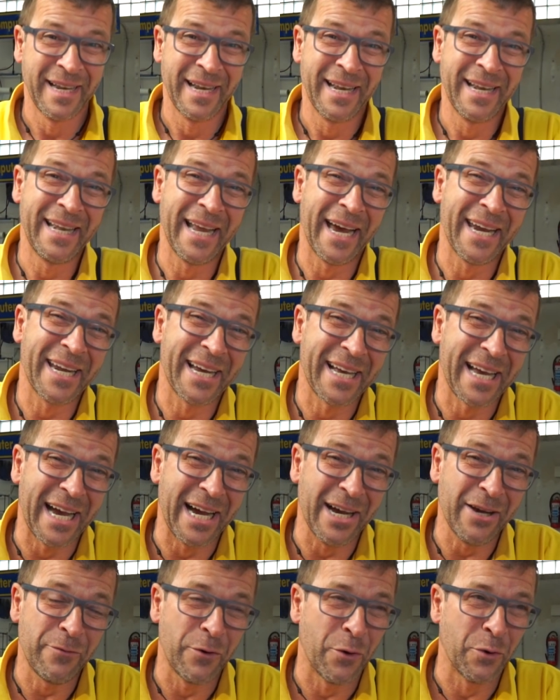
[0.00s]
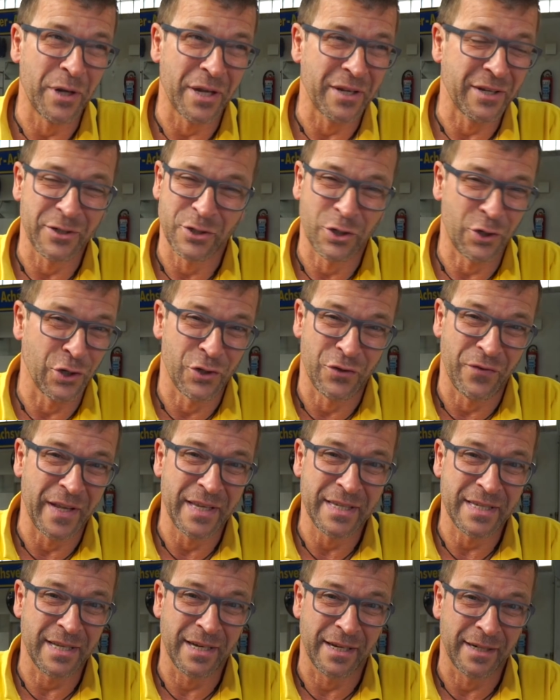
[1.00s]
leider krank war oder
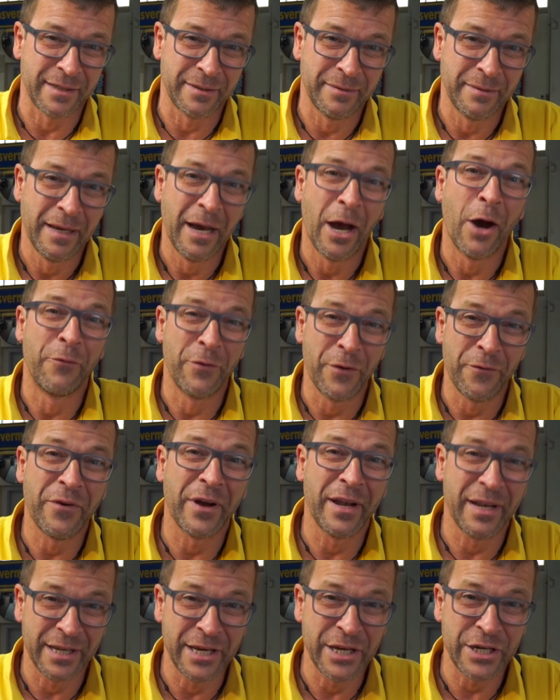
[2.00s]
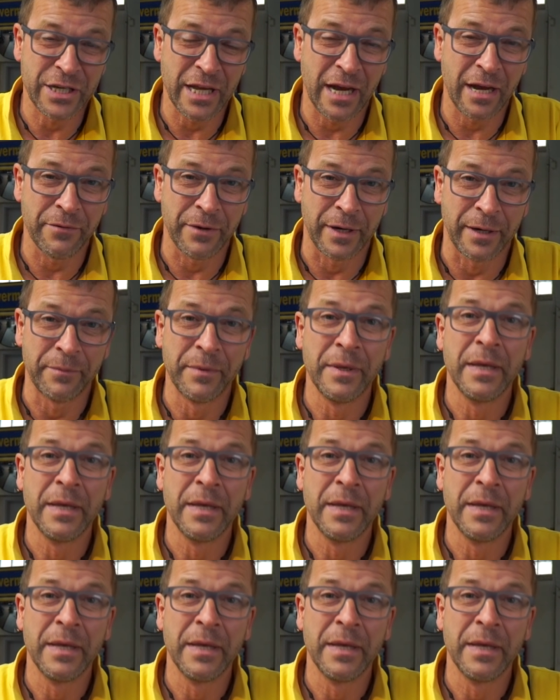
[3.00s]
geschwänzt hat. Auf jeden Fall nicht da war.